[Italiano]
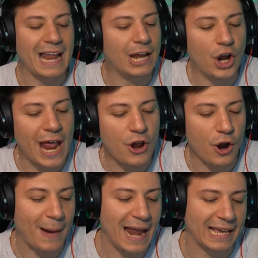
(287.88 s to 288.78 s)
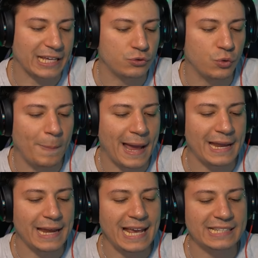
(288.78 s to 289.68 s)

Ma non è normale che tu, Ben,